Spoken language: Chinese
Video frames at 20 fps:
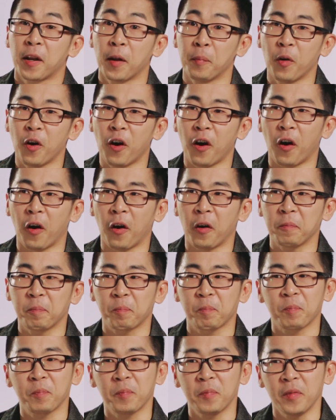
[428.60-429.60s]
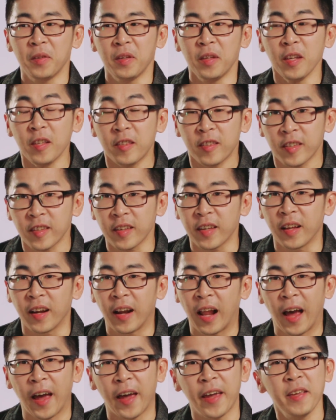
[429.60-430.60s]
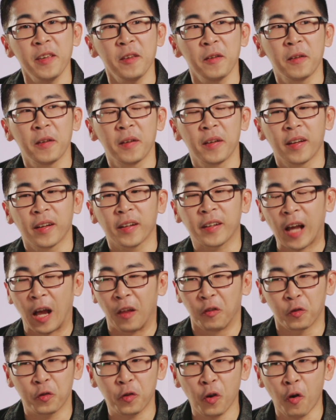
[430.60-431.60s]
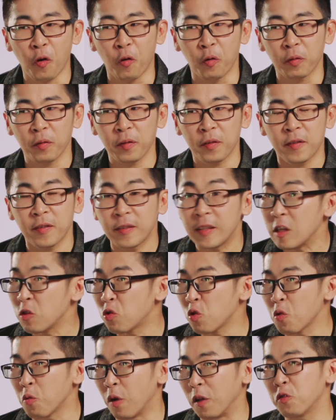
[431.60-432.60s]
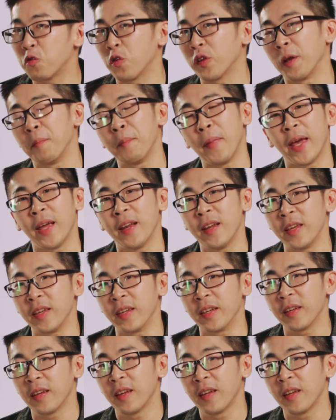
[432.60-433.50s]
那么一起来感受戏剧文学的魅力，